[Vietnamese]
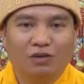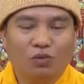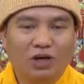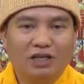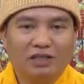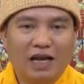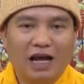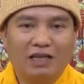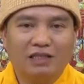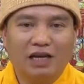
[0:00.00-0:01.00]
quốc
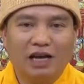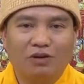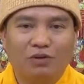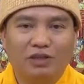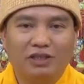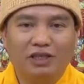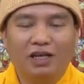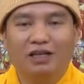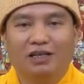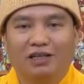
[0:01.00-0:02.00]
gia xã hội tri
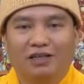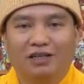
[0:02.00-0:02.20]
ân